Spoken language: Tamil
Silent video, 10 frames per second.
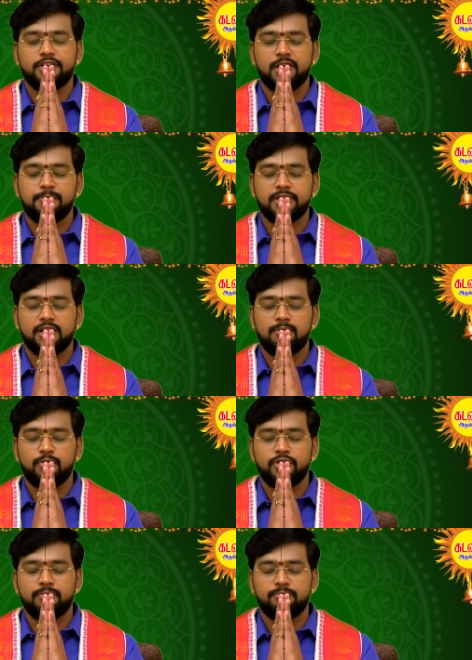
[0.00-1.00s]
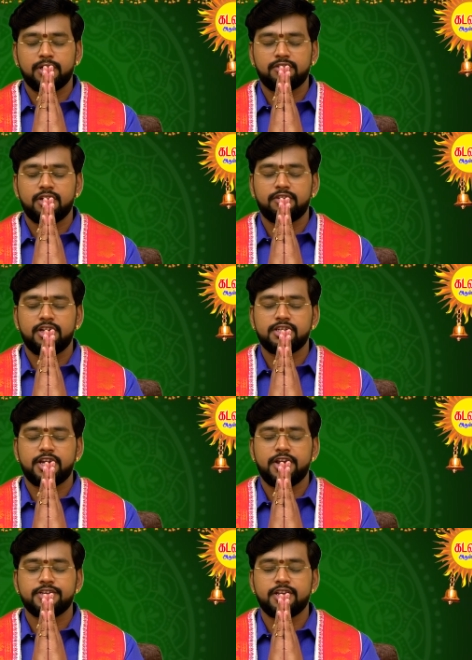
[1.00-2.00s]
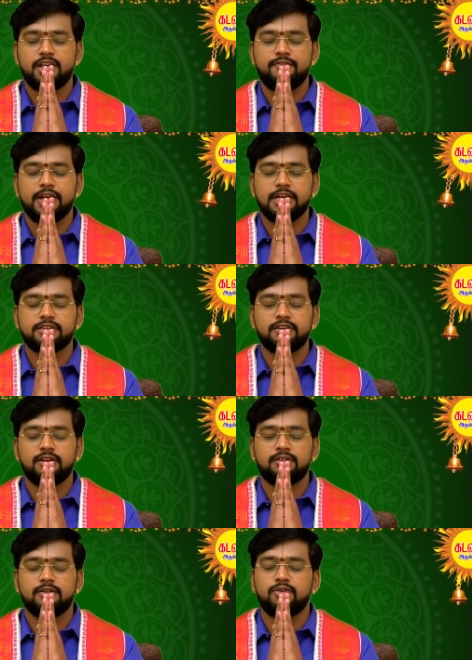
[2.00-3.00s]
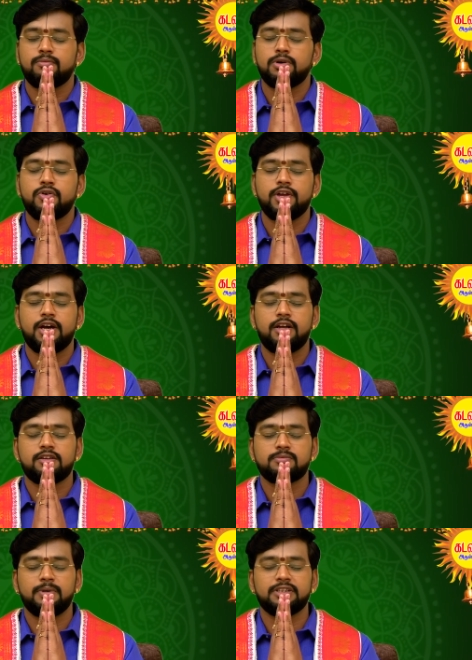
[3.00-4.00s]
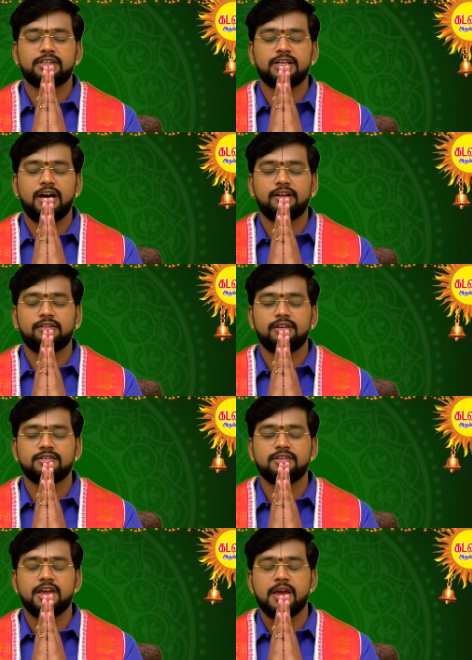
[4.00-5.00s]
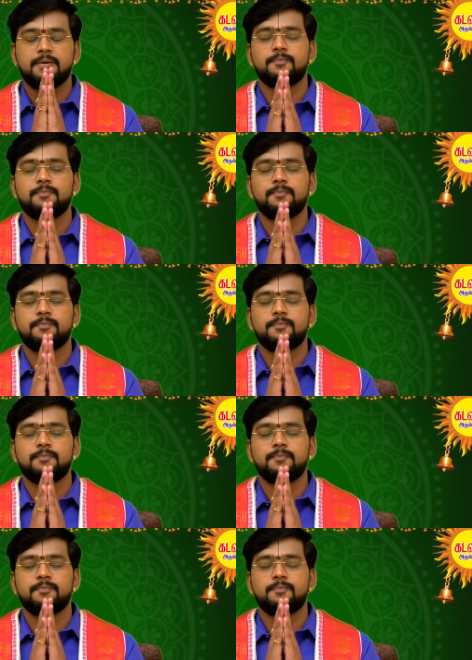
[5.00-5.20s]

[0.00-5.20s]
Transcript: கல்போயம் அஸ்திகல்பிதகல்போயம் கஜகேசரி வியாசதீர்த்த குருபவயா தஸ்மதிஷ்டார்த்த சித்தையே